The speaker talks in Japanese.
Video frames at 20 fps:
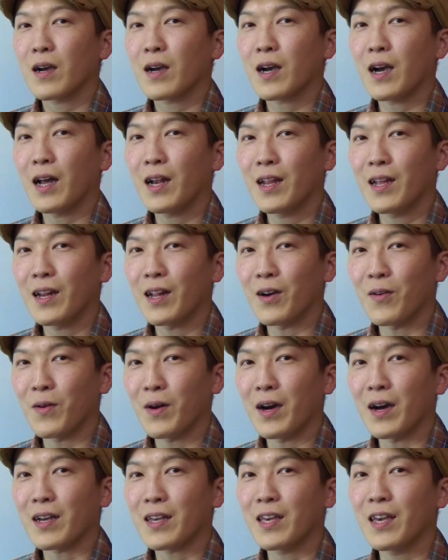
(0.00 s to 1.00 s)
彼ら
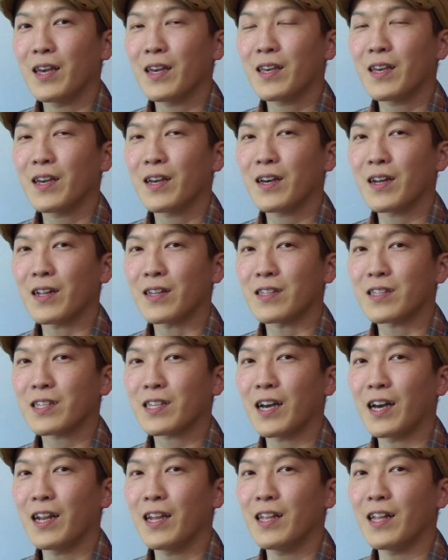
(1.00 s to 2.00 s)
は経験から
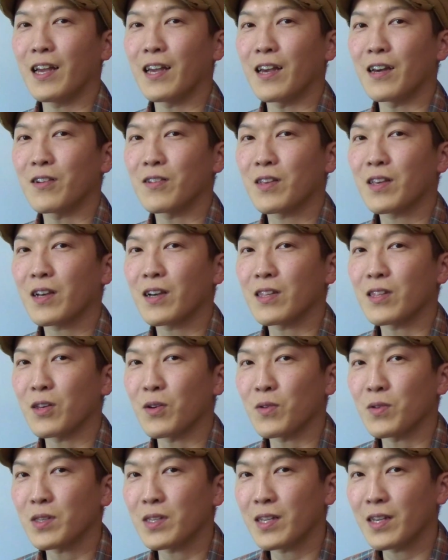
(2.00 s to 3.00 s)
疲れない歩き方
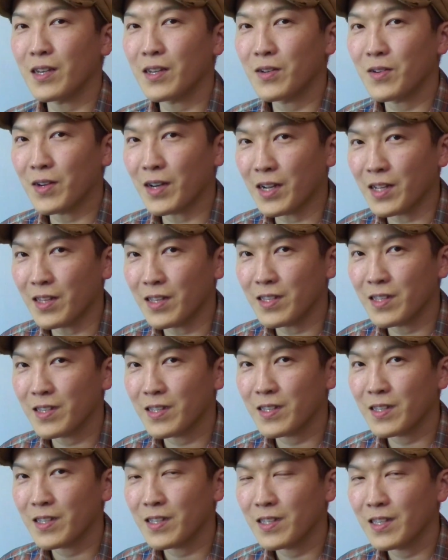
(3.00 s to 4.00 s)
をしているからで
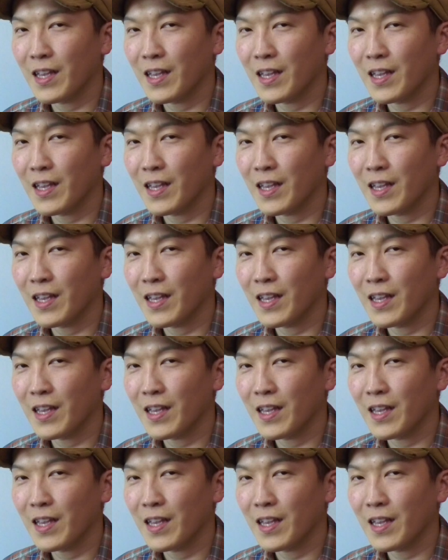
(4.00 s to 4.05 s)
す。